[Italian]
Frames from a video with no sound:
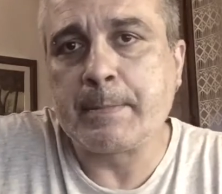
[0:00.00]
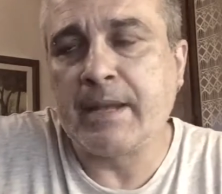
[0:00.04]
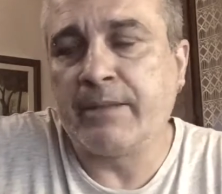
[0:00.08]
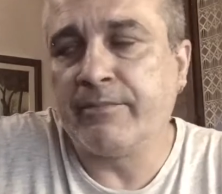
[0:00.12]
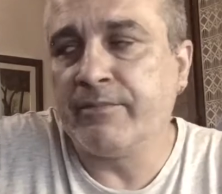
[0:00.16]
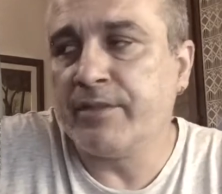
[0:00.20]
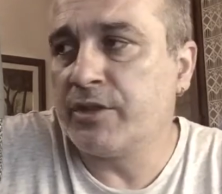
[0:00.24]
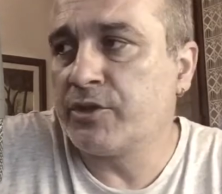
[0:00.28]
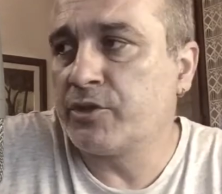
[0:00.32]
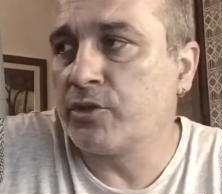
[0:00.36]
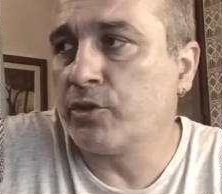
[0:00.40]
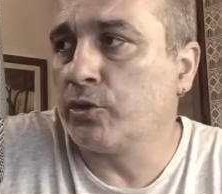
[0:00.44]

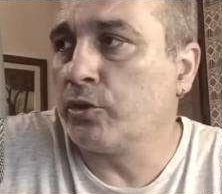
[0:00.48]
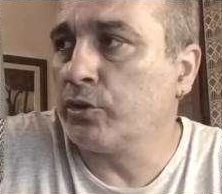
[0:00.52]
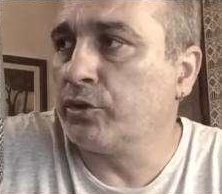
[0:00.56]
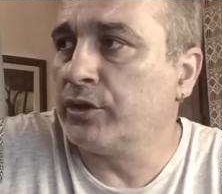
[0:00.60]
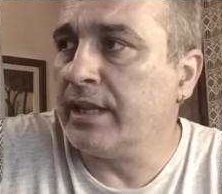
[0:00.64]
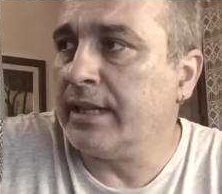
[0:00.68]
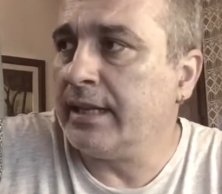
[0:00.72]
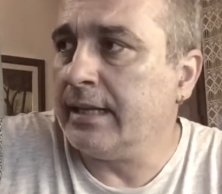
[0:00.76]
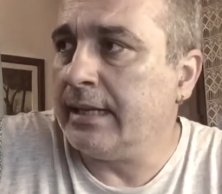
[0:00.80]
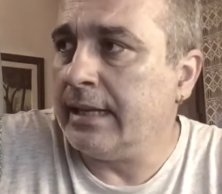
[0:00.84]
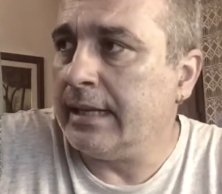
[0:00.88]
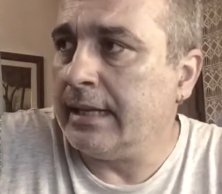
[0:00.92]
vi sono
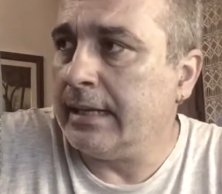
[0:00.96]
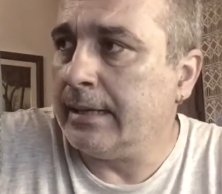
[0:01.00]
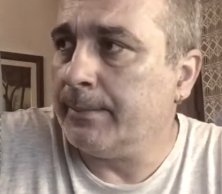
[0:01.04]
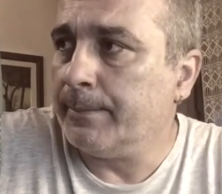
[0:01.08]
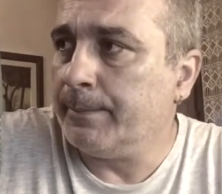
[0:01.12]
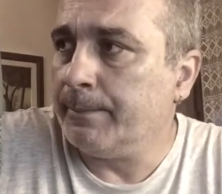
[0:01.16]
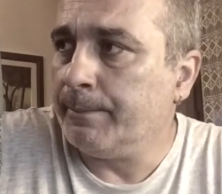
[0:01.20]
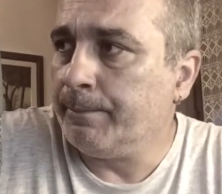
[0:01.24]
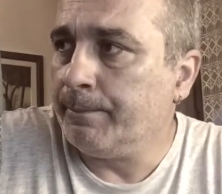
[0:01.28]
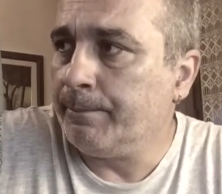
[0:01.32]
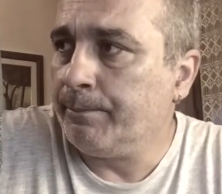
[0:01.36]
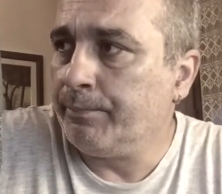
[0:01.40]

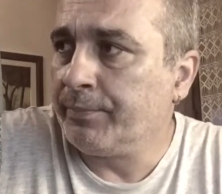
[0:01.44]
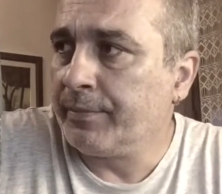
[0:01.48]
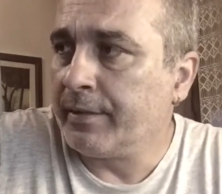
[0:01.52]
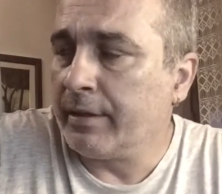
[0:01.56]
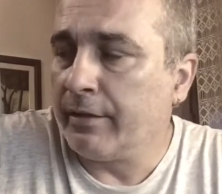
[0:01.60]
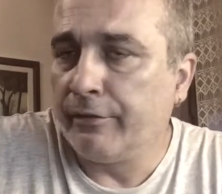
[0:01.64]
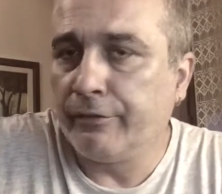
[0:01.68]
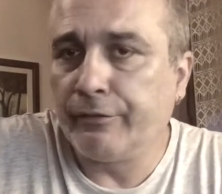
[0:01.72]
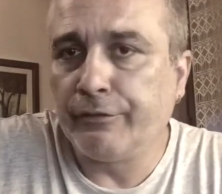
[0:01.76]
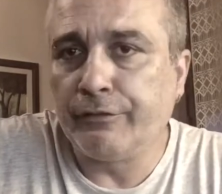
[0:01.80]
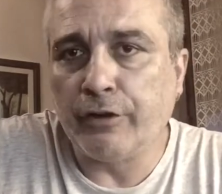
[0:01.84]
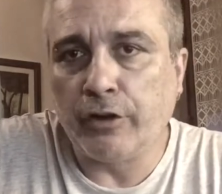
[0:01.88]
delle
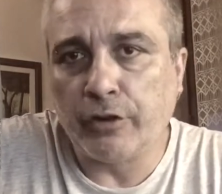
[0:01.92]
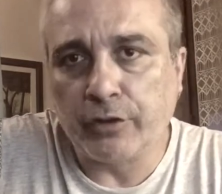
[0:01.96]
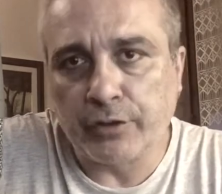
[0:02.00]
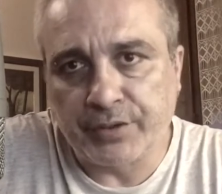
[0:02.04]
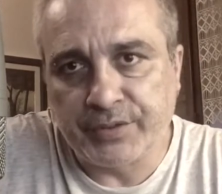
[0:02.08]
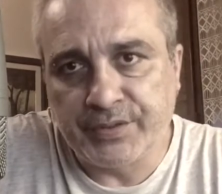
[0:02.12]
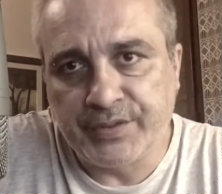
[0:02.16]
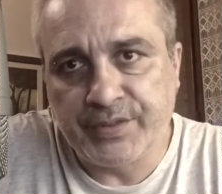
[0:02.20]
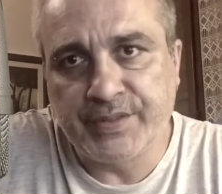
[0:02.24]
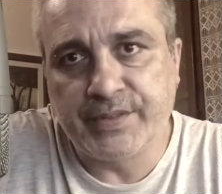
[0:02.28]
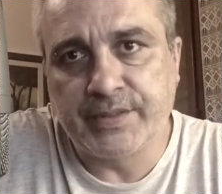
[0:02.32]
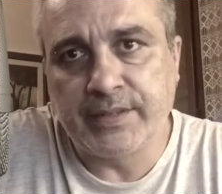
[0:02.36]

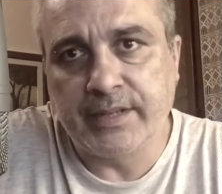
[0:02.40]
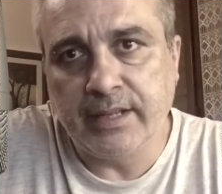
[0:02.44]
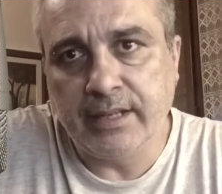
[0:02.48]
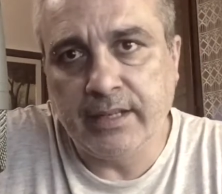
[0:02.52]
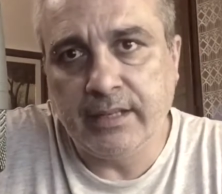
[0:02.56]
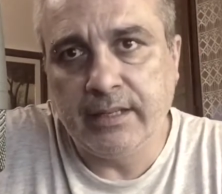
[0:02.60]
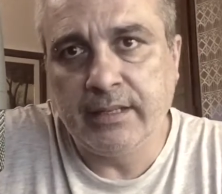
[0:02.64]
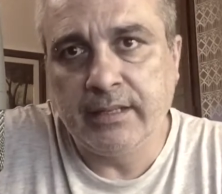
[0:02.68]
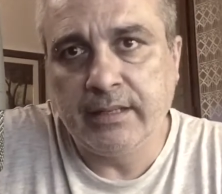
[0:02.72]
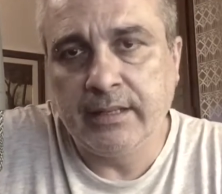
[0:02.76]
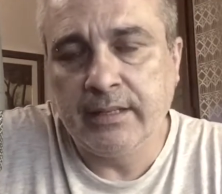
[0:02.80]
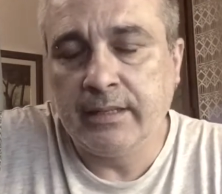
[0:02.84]

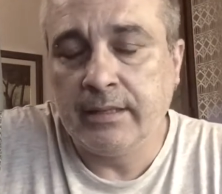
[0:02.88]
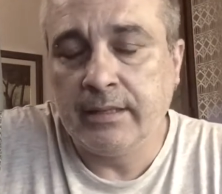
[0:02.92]
forze